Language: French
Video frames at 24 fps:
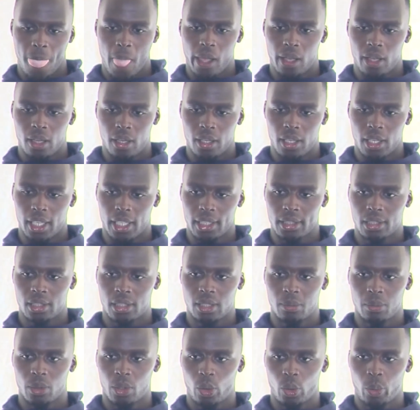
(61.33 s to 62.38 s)
Euh,
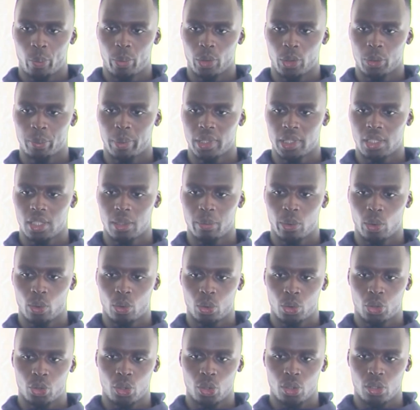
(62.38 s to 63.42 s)
mois où il peut se passer beaucoup
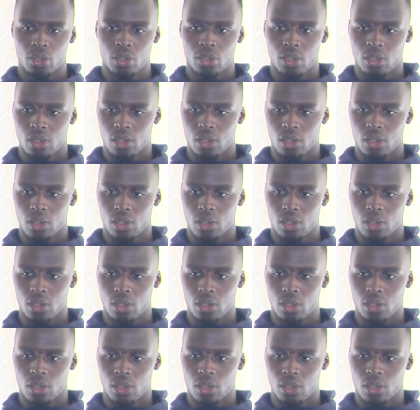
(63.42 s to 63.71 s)
de choses.